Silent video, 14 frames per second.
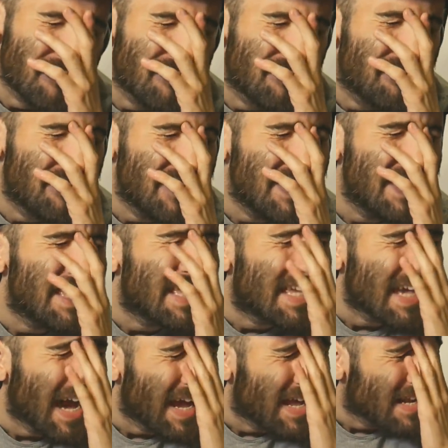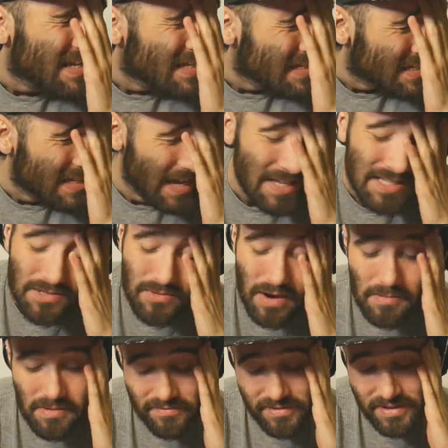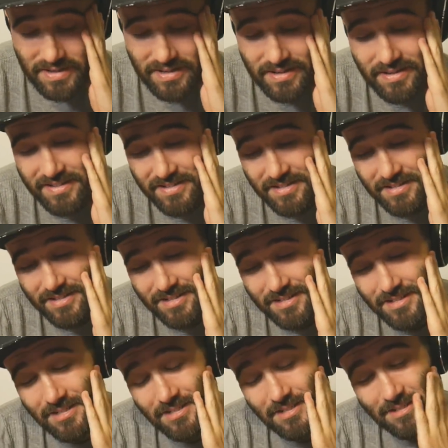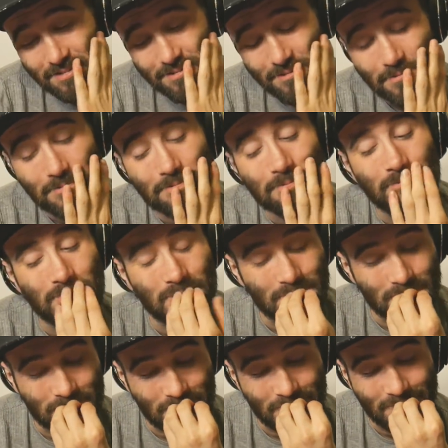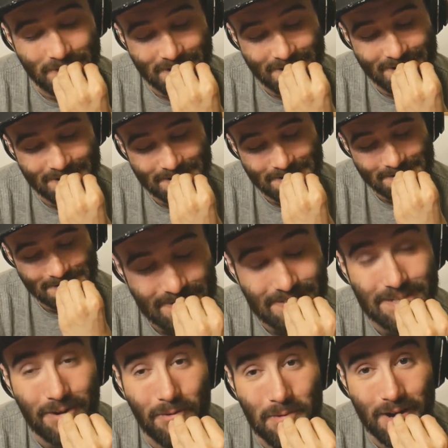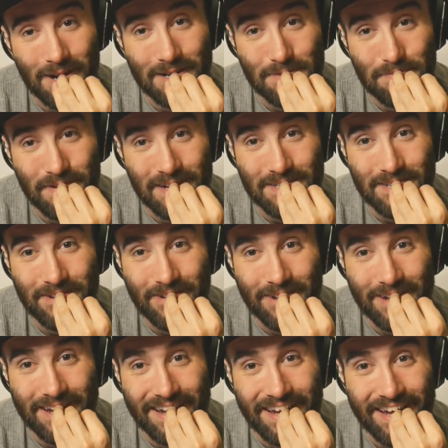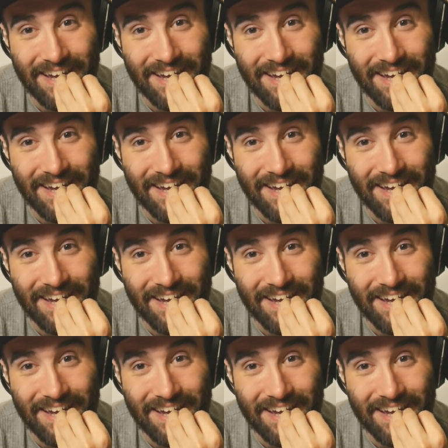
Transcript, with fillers: wie geil ich Casey Rebel finde. Oh, ich trau mir gar nicht Play zu drücken, ey.